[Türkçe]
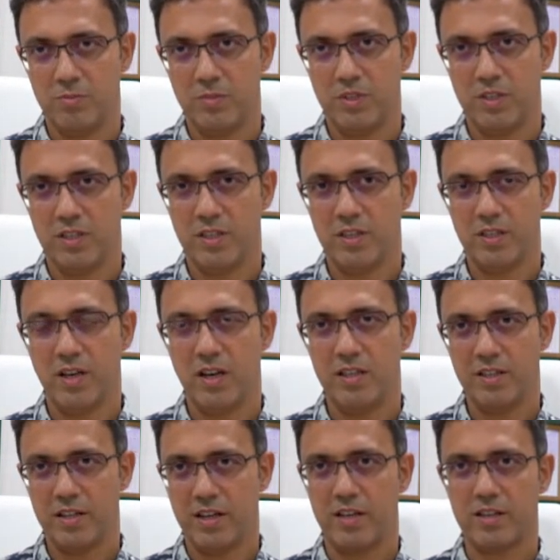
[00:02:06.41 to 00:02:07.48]
e,
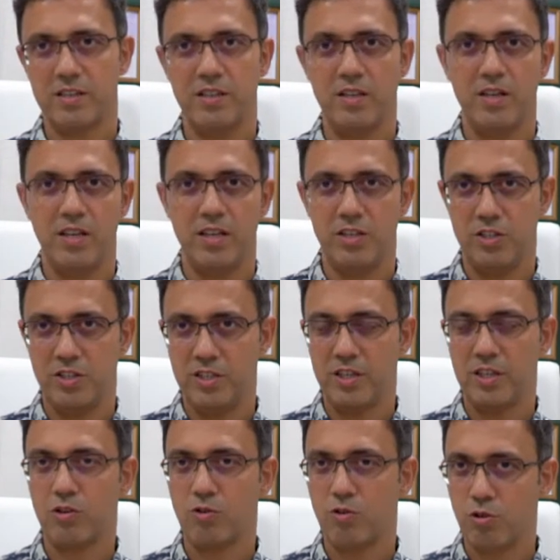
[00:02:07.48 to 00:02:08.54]
alarak
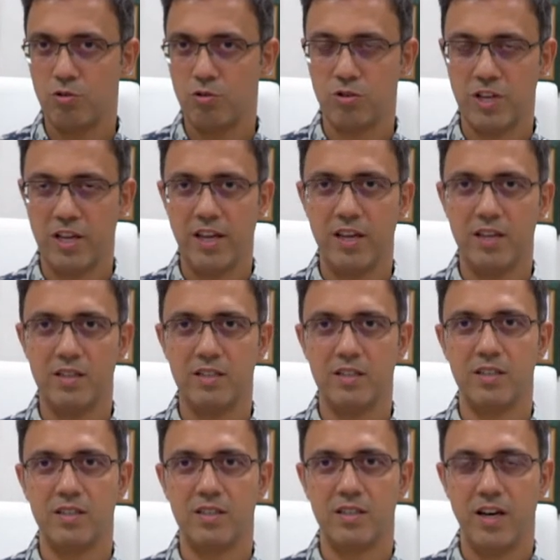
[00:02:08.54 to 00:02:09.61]
içindeki kök hücreyi
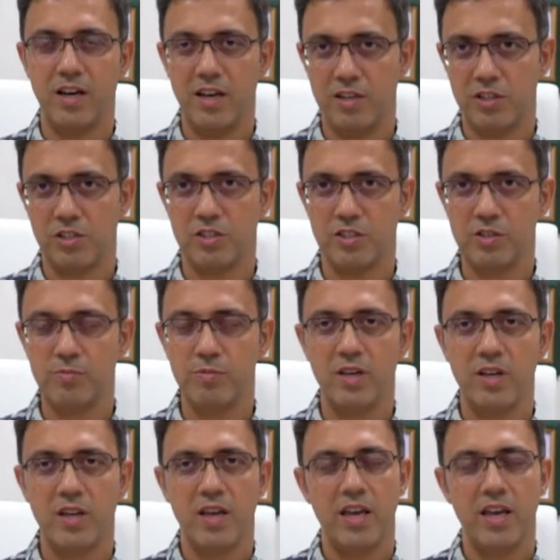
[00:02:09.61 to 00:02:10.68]
e, ayrıştırıp
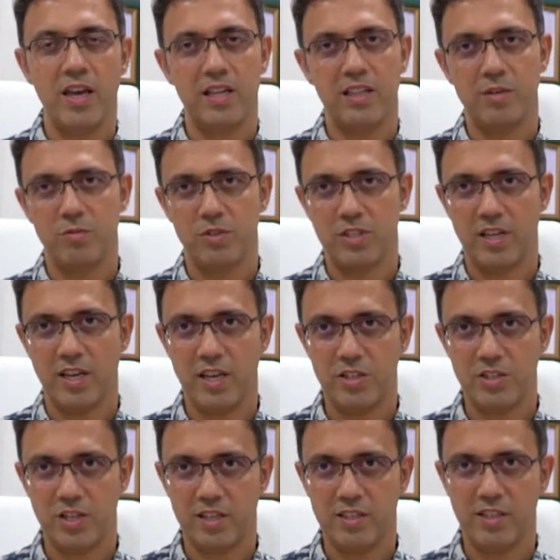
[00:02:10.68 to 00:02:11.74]
eklem içine
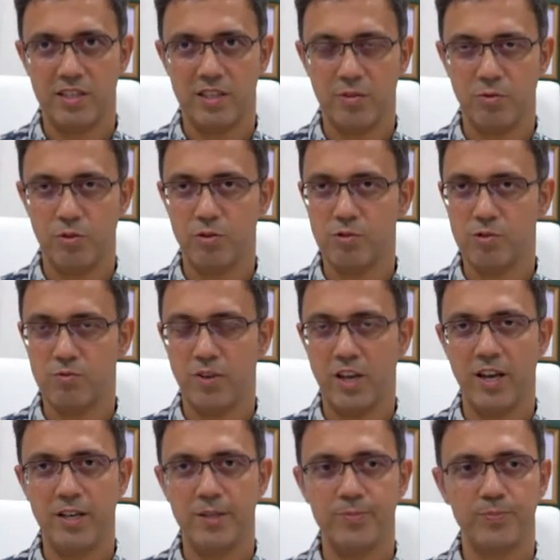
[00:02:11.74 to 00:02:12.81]
enjekte edebiliyoruz
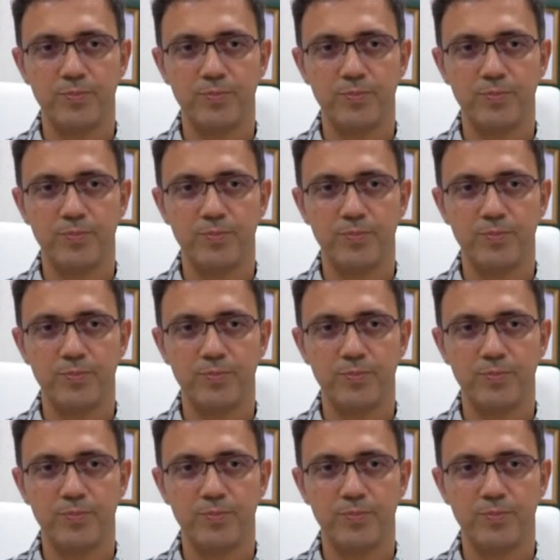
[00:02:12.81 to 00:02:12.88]
veya